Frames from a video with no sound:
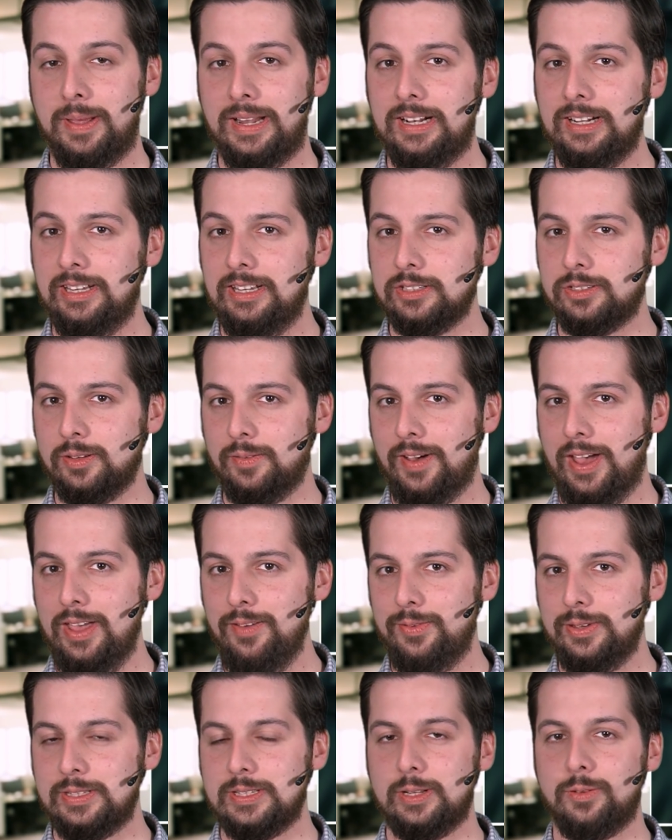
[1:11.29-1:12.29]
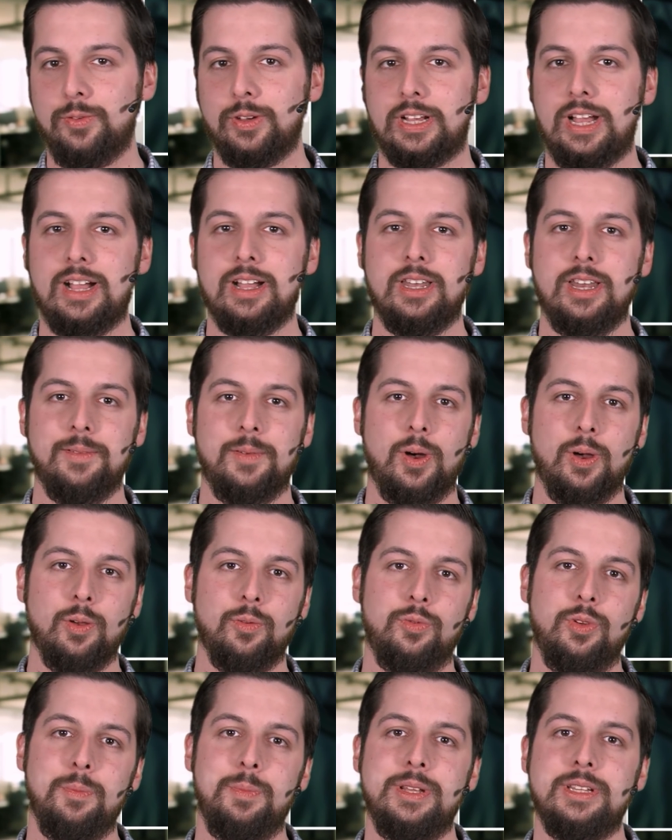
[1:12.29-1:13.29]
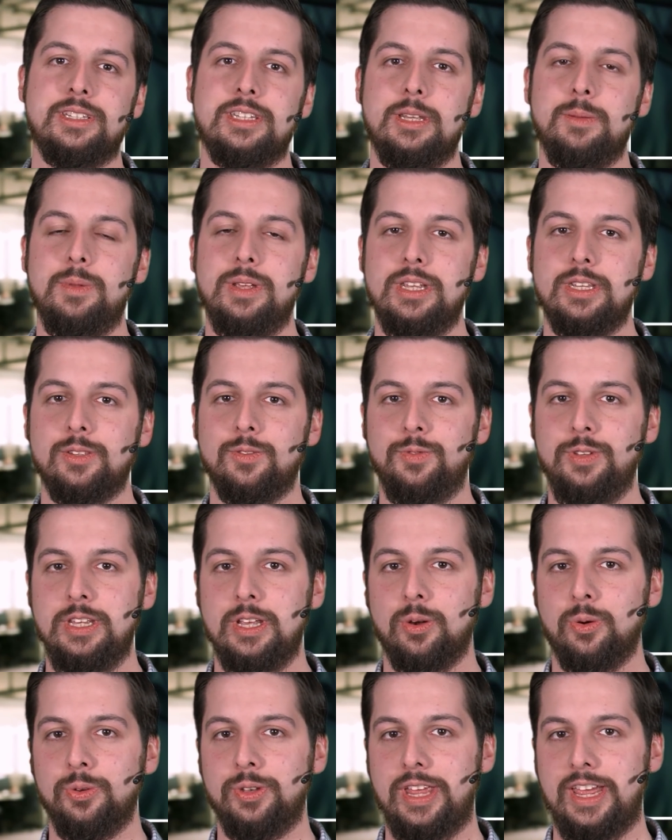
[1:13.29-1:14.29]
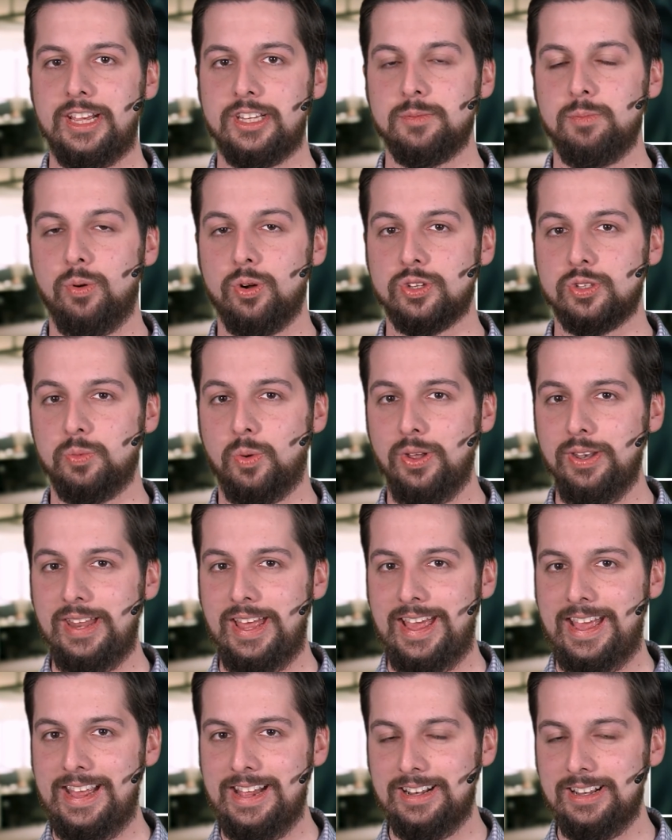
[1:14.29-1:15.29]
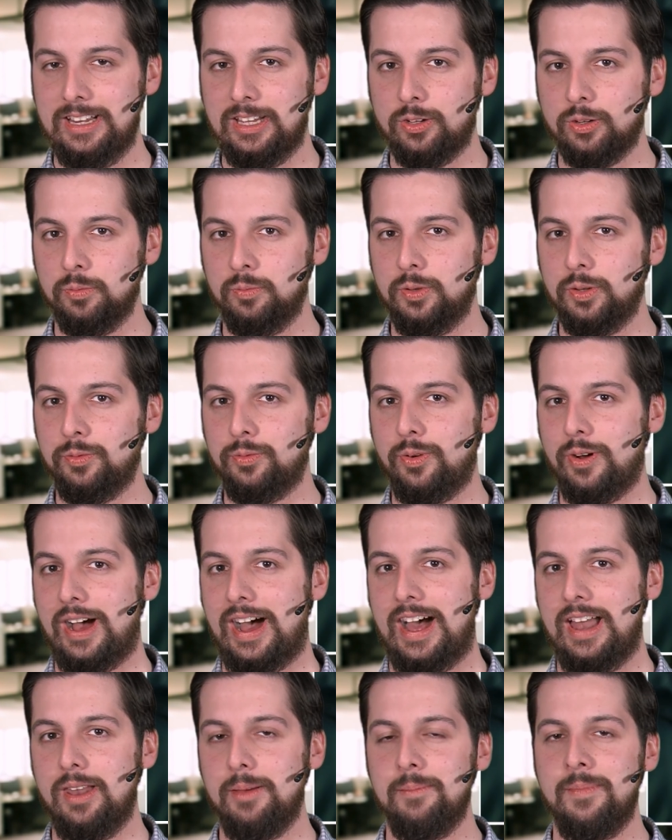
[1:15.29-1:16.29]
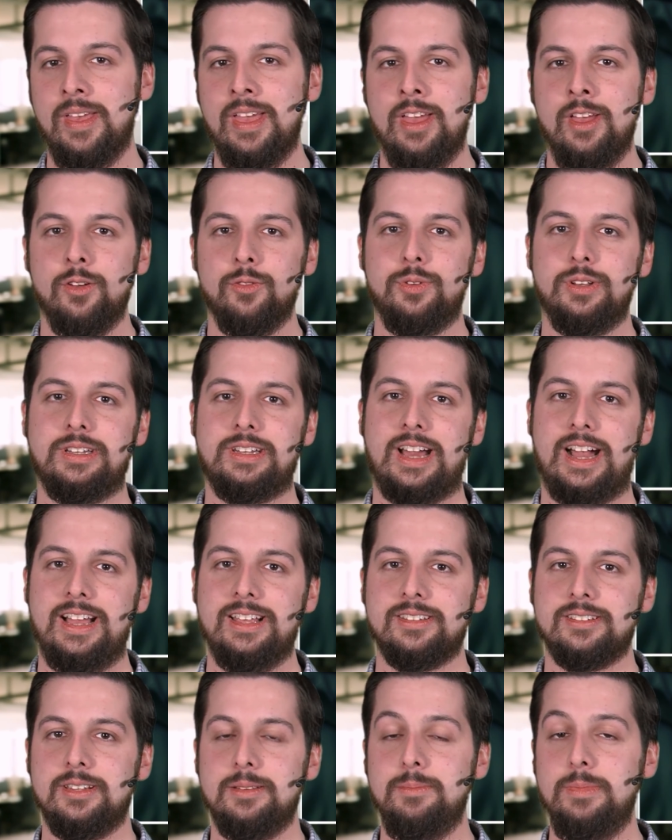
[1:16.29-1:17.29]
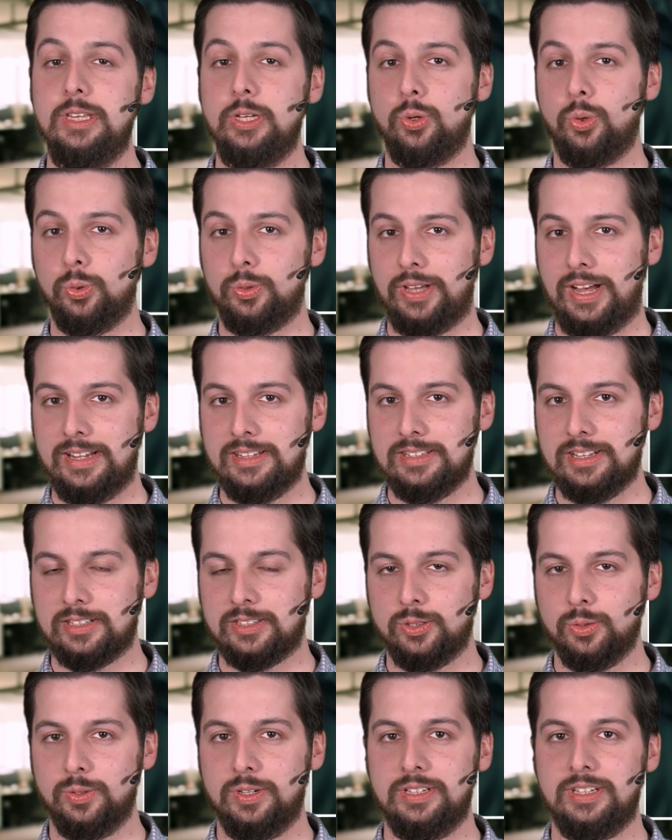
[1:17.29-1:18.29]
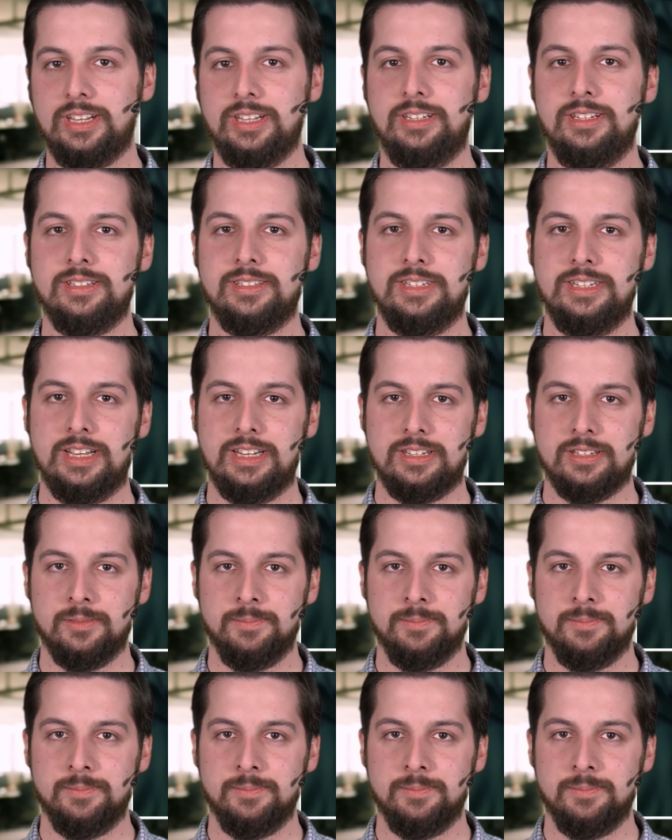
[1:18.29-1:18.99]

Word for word: Metal Gear Survive ist seit vergangener Woche für PC, PS4 und Xbox One erhältlich und wird vor allem für dreiste Mikrotransaktionen kritisiert.